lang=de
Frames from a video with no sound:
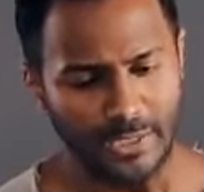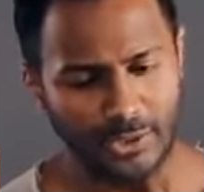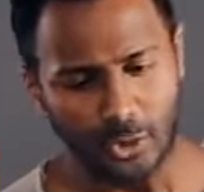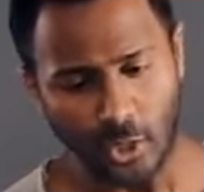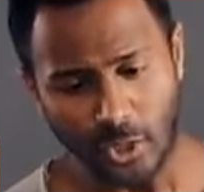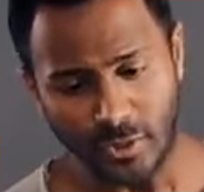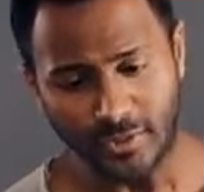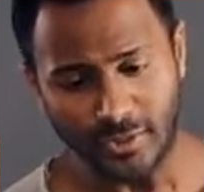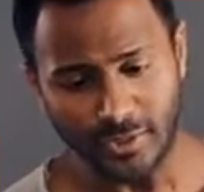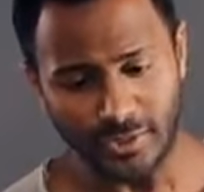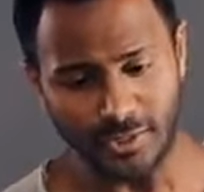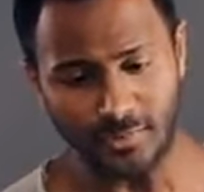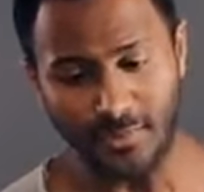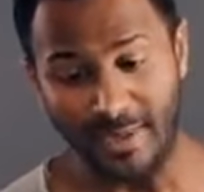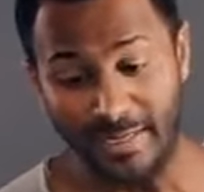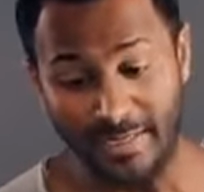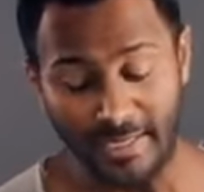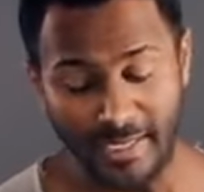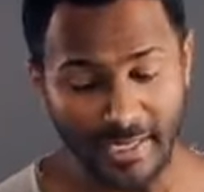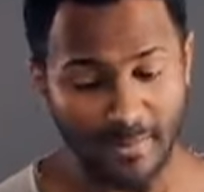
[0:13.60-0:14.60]
Könnte ich
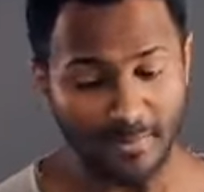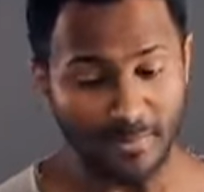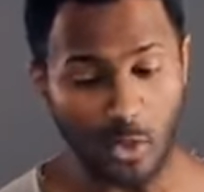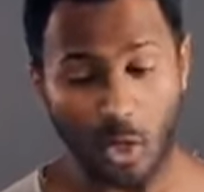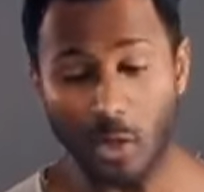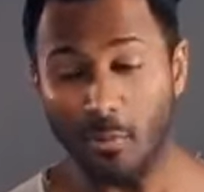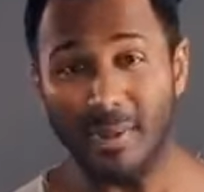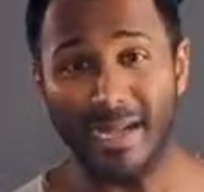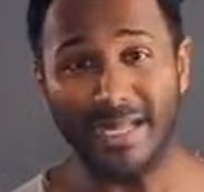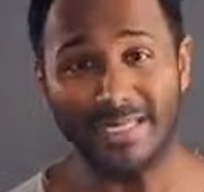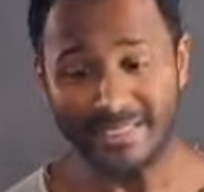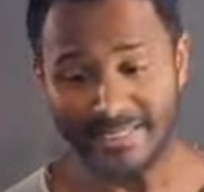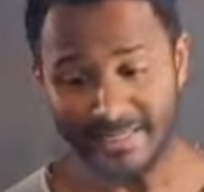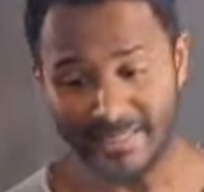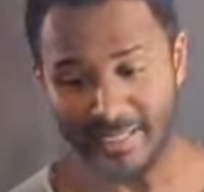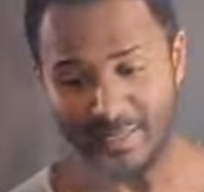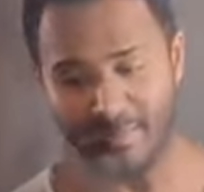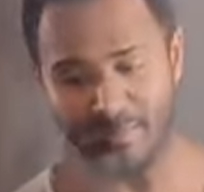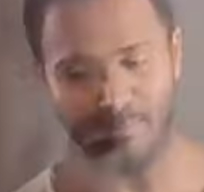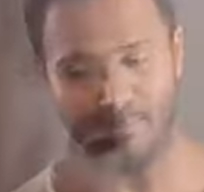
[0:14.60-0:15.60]
mein Leben nochmals
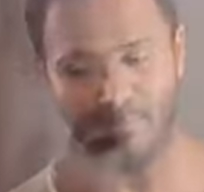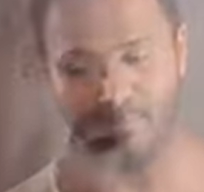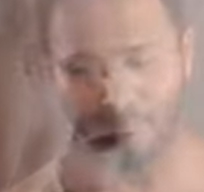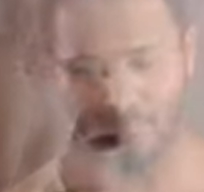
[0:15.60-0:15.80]
leben,